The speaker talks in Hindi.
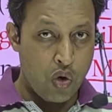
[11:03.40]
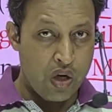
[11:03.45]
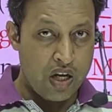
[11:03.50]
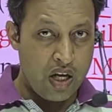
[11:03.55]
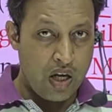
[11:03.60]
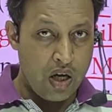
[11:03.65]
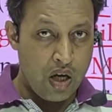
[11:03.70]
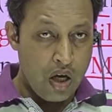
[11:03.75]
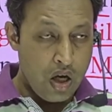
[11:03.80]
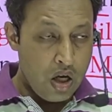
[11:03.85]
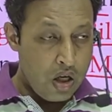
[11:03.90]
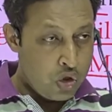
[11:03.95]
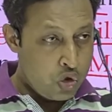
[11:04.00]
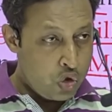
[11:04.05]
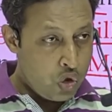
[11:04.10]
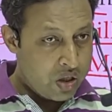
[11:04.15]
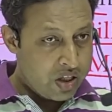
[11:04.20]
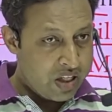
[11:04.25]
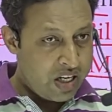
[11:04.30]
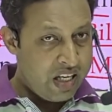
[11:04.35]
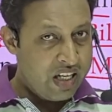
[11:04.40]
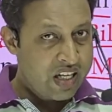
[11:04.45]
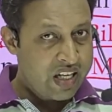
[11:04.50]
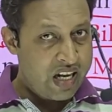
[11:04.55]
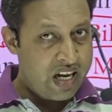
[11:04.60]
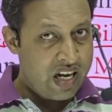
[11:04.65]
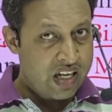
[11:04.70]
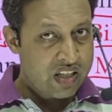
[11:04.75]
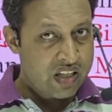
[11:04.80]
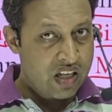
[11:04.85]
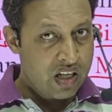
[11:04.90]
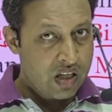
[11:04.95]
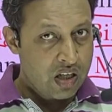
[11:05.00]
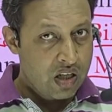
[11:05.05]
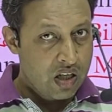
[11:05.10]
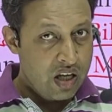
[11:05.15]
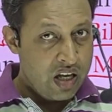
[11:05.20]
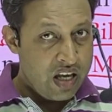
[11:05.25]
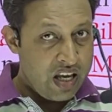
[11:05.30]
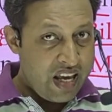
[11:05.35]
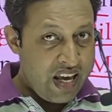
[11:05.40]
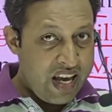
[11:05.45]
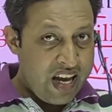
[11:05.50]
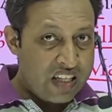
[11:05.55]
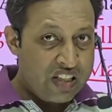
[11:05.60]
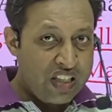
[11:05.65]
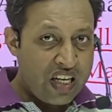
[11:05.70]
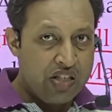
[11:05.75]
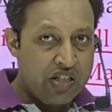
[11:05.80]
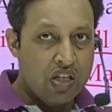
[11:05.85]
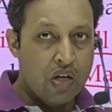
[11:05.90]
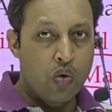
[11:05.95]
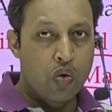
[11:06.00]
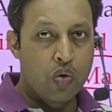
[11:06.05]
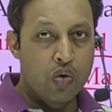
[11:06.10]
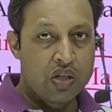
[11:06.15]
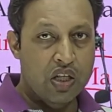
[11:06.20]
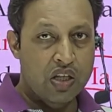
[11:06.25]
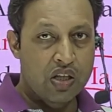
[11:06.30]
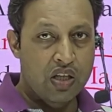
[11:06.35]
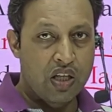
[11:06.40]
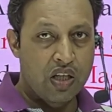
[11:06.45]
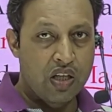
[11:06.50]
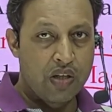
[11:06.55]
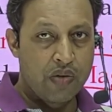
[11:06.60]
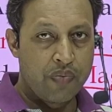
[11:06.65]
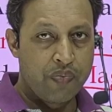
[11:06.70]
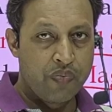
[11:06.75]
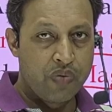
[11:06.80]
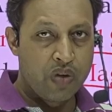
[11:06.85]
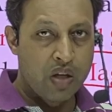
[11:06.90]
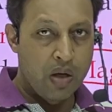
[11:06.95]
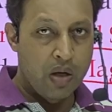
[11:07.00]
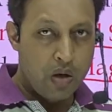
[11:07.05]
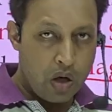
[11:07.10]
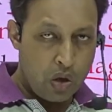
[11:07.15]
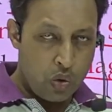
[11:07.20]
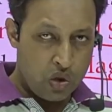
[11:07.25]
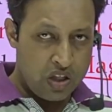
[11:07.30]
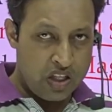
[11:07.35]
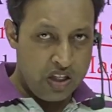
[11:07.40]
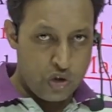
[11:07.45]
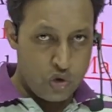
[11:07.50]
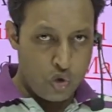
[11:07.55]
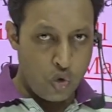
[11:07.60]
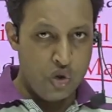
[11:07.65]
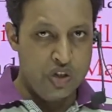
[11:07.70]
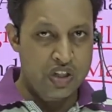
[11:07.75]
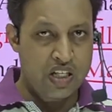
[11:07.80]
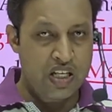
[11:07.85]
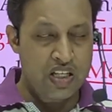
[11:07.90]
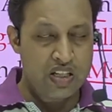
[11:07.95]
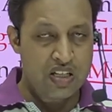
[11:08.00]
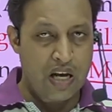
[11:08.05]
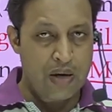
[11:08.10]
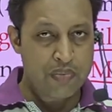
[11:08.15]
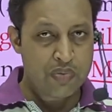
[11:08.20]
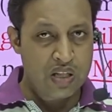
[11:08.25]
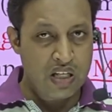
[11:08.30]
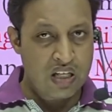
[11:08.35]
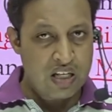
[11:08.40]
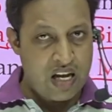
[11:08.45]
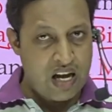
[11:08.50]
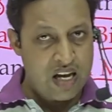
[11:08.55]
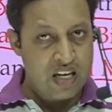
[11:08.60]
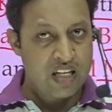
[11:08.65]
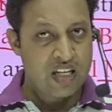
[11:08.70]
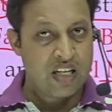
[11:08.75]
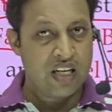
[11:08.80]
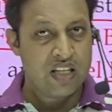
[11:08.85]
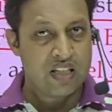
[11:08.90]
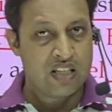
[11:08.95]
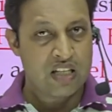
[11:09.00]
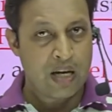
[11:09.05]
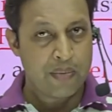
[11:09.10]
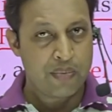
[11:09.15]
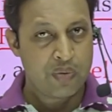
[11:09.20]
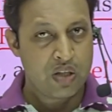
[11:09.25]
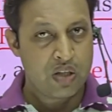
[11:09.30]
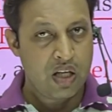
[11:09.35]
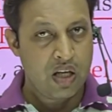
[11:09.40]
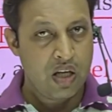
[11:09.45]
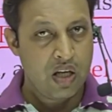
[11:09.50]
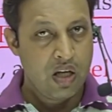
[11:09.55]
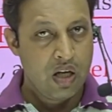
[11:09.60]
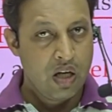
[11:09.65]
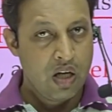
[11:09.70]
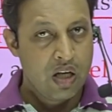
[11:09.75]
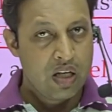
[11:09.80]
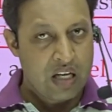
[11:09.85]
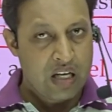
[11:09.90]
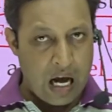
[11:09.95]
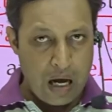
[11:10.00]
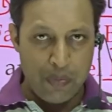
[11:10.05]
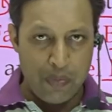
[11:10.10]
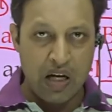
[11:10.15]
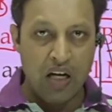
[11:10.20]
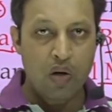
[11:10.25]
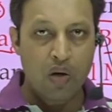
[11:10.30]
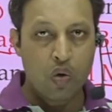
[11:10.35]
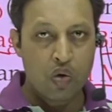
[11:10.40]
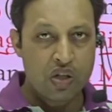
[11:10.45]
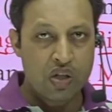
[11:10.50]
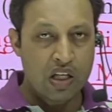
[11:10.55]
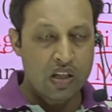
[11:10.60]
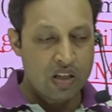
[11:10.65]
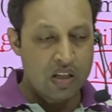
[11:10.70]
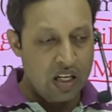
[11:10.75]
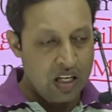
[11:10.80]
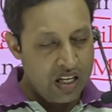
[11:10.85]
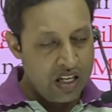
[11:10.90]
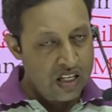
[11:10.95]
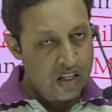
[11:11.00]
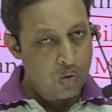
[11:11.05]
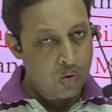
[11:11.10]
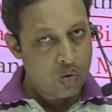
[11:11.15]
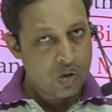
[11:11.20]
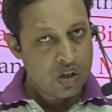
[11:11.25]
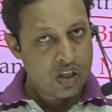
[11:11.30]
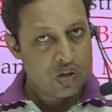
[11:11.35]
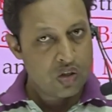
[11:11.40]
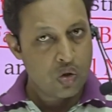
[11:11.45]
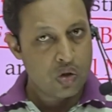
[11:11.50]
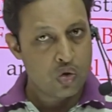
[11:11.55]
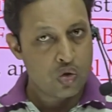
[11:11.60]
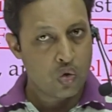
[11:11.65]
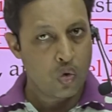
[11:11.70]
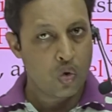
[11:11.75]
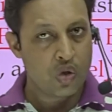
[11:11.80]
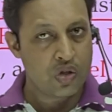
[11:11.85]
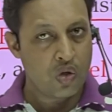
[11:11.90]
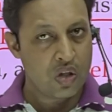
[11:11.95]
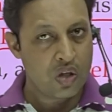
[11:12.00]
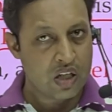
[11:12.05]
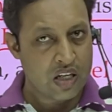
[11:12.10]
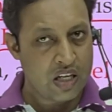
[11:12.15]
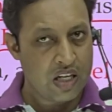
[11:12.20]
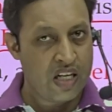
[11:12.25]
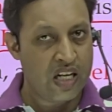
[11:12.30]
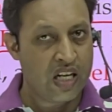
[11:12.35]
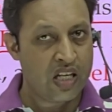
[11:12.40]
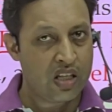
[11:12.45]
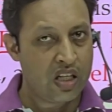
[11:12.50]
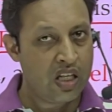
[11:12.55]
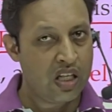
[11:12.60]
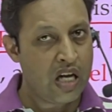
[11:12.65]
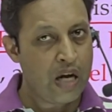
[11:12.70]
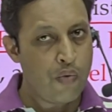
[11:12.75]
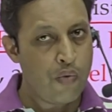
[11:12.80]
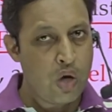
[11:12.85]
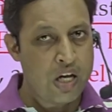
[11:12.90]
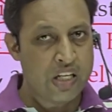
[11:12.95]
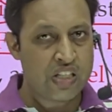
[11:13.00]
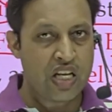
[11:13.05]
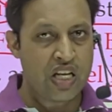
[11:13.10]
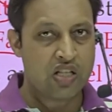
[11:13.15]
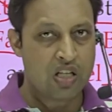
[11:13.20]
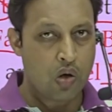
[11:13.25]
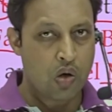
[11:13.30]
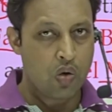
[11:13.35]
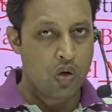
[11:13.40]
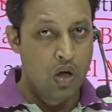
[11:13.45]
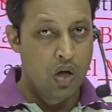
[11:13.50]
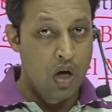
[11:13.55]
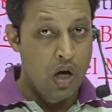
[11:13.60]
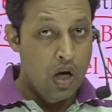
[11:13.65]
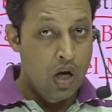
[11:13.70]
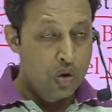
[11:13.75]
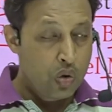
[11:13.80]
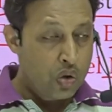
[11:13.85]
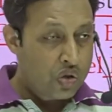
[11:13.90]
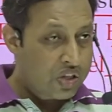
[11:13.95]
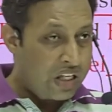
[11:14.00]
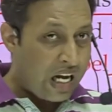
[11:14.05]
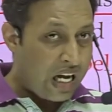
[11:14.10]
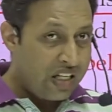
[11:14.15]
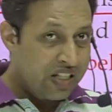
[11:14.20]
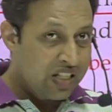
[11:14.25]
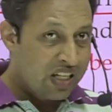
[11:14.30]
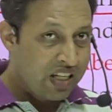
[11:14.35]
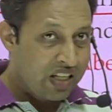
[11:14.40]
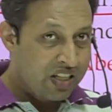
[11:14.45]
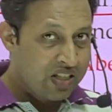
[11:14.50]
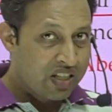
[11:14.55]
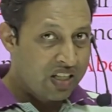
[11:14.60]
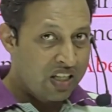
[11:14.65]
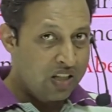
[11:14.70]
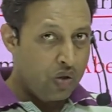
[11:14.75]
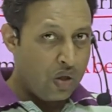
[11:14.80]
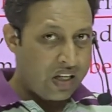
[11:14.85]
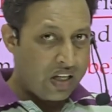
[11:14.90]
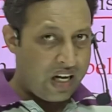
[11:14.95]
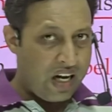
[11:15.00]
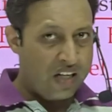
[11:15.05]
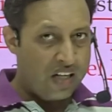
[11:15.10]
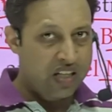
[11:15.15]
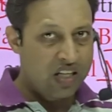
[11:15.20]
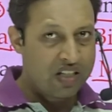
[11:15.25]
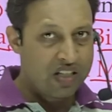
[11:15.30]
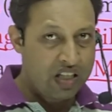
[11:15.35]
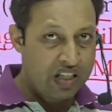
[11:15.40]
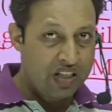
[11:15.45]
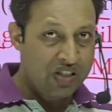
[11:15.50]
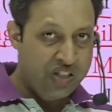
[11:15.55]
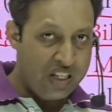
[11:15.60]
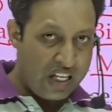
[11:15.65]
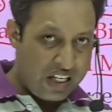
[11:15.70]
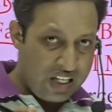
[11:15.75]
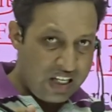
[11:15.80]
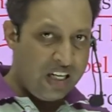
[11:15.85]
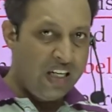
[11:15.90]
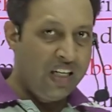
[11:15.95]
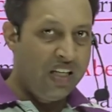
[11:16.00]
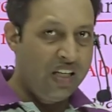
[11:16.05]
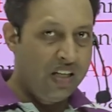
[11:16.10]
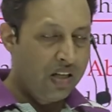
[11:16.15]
गए जो कई करेक्टर एक जैसे हो सकते हैं उनकी सोच के हिसाब से कार्य के हिसाब से नाम अलग हो सकते हैं लेकिन उनके जो सोच और करने का तरीका वो एक जैसा हो तो चार्ल्स डिकेंस के जो करेक्टर्स हैं जनरली